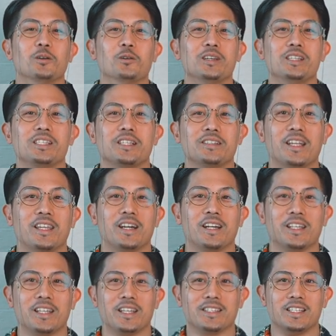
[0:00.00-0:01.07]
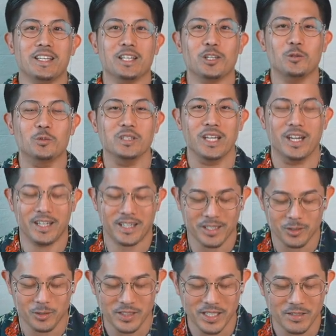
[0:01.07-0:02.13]
応援してくれた方たくさんいたと思うんでありが
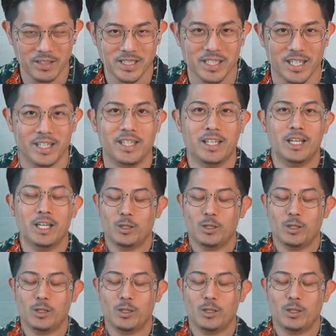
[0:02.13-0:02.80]
とうございました